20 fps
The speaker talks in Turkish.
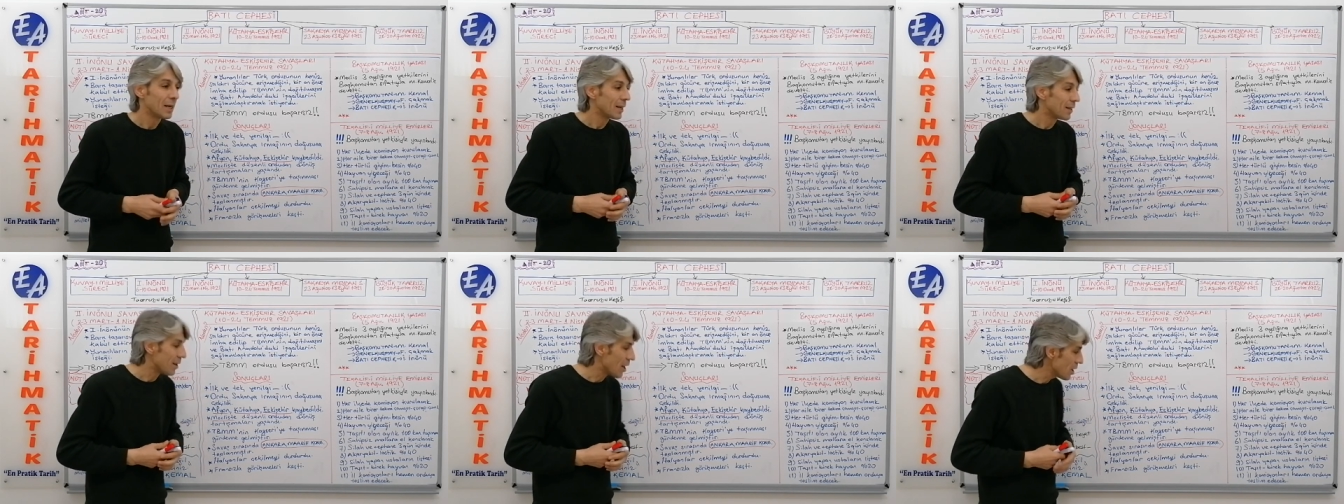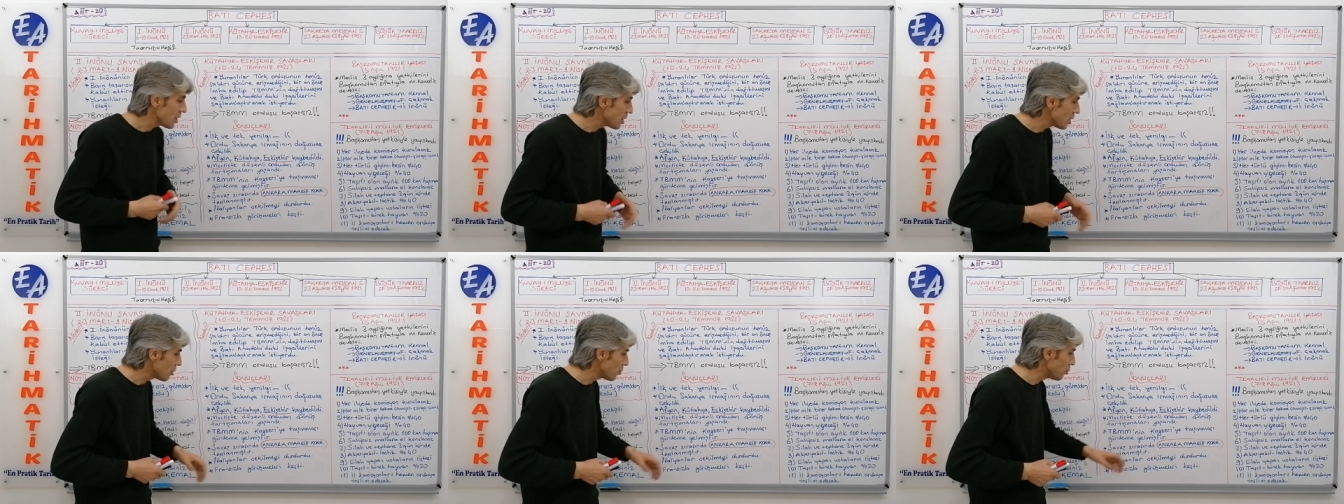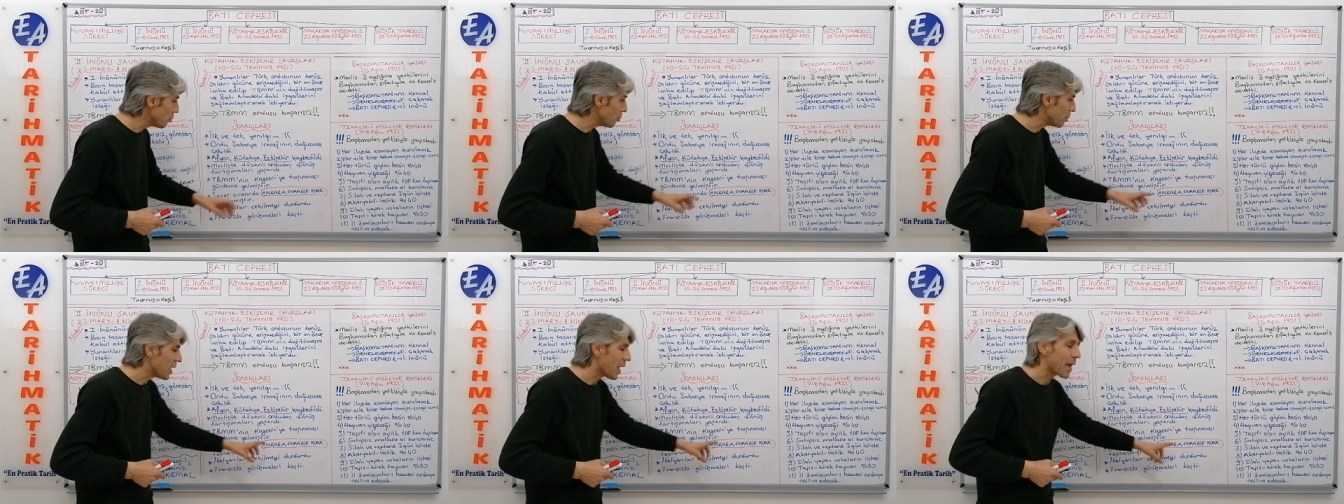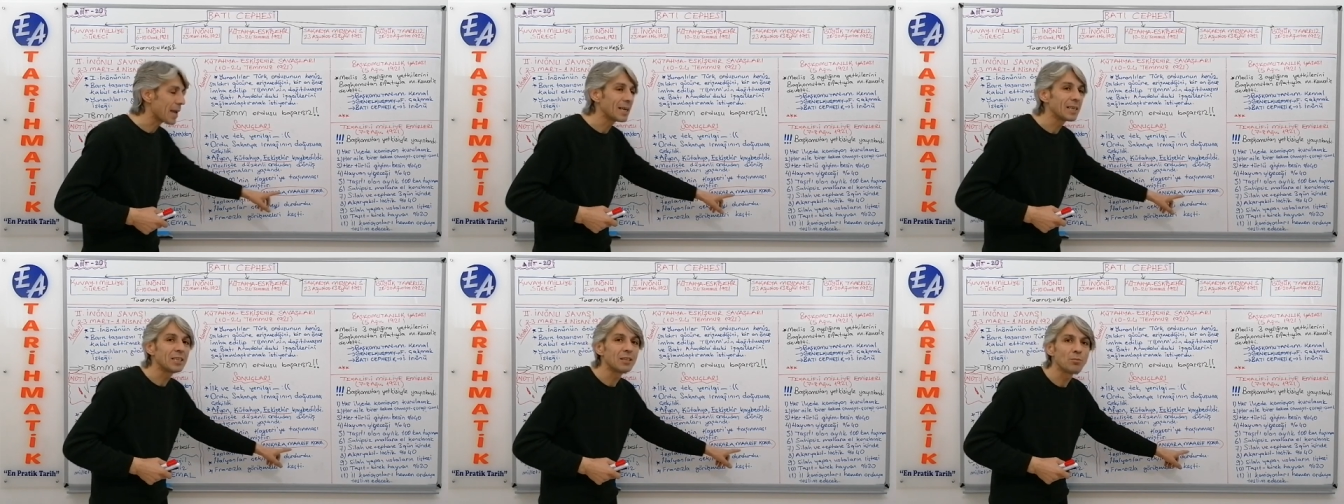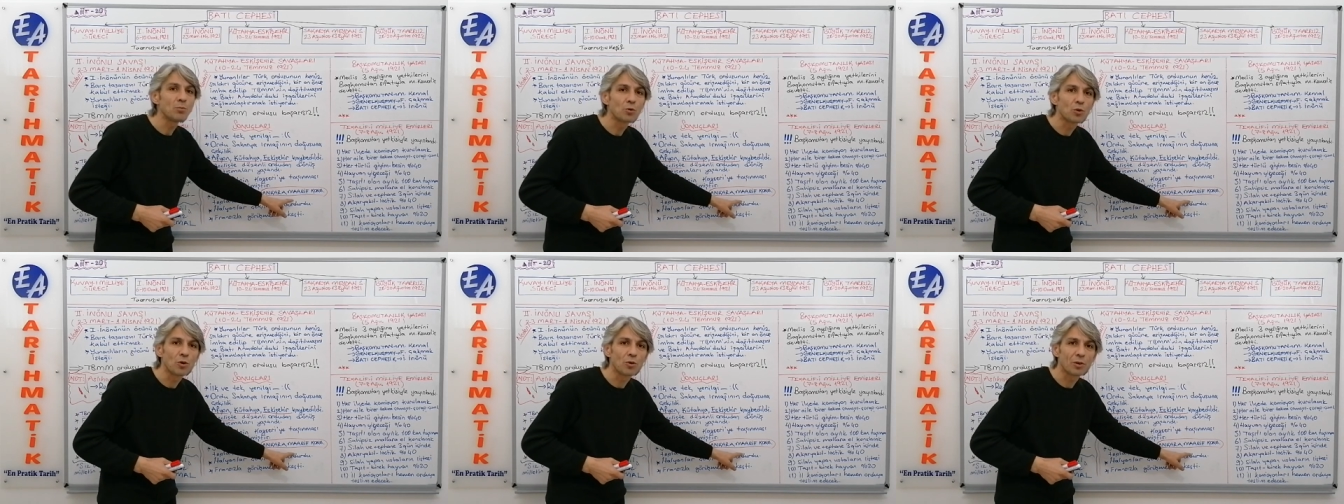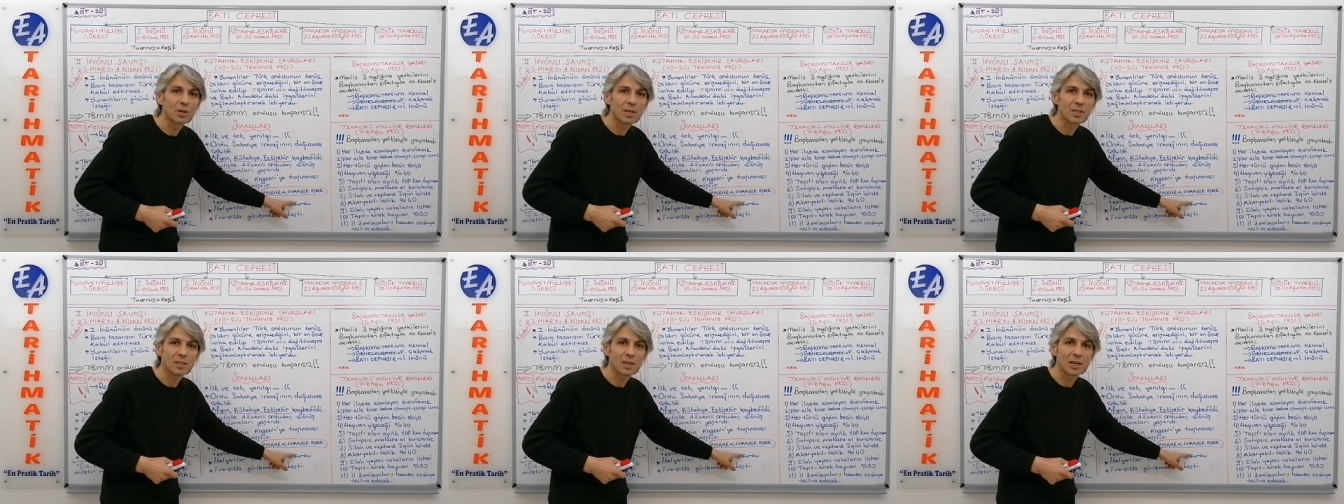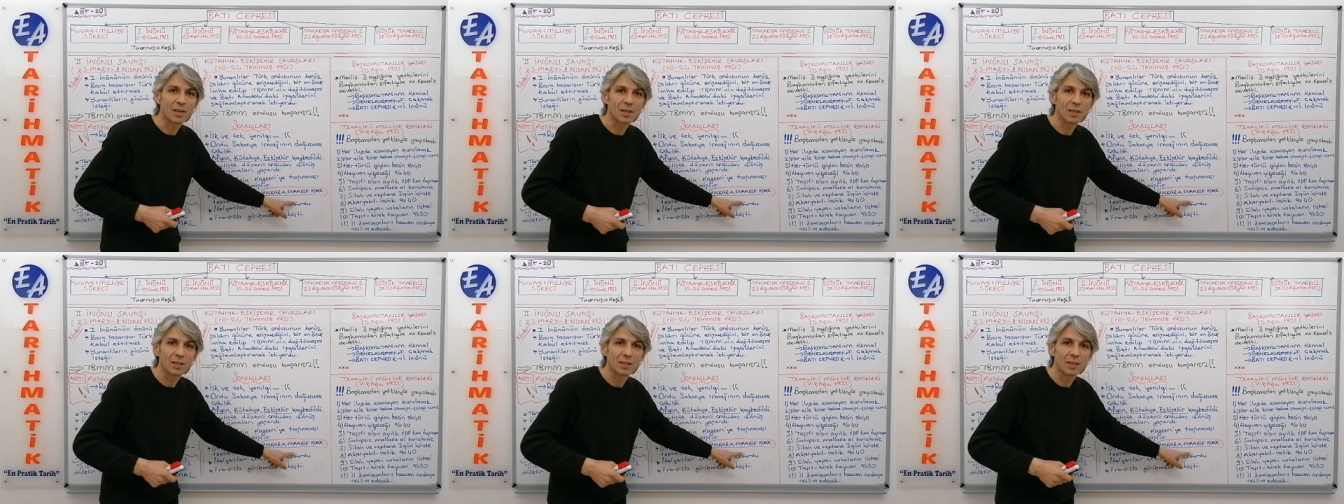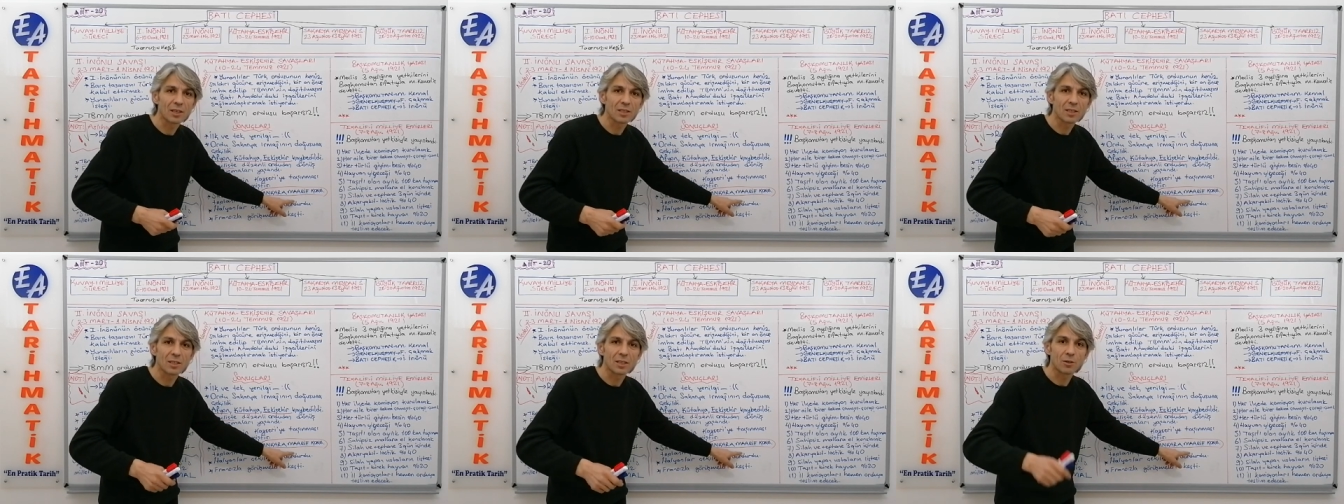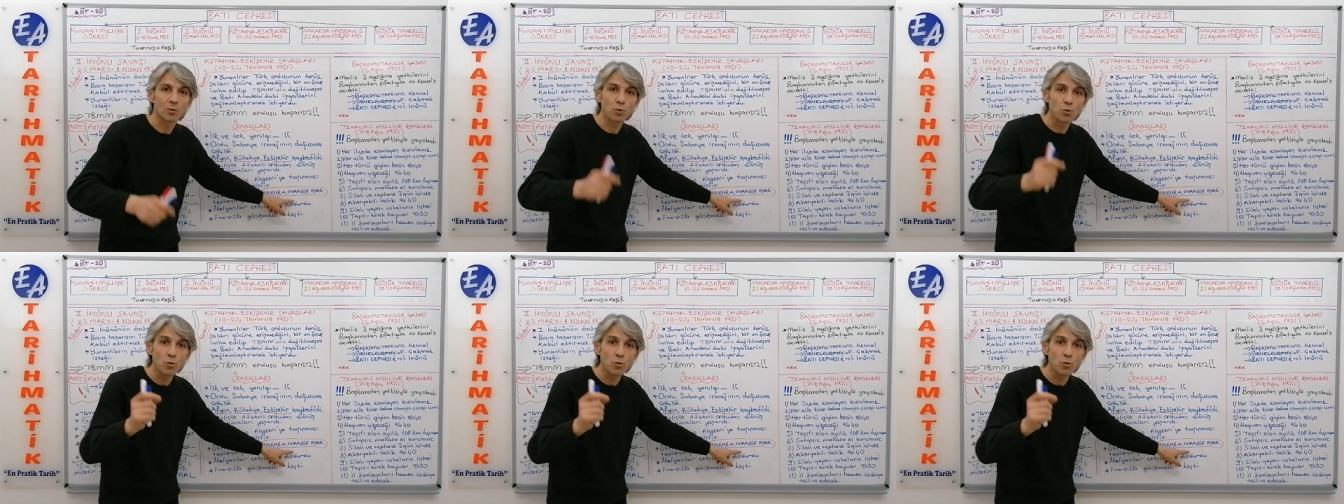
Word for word: Nedir bu? Bir eğitim kongresi arkadaşlar.